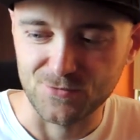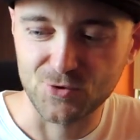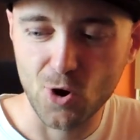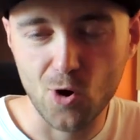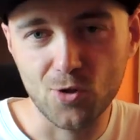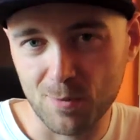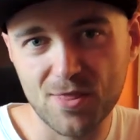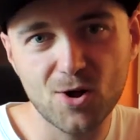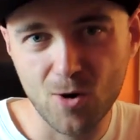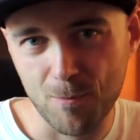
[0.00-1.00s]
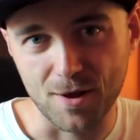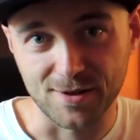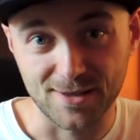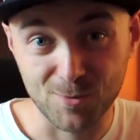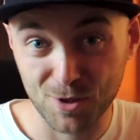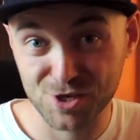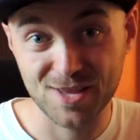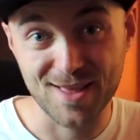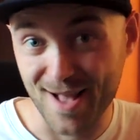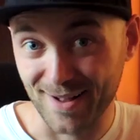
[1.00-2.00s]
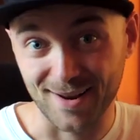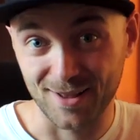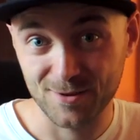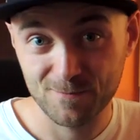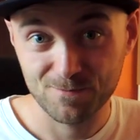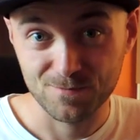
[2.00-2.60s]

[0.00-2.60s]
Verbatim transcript: do normalnego łapania, do patrzenia na ekran,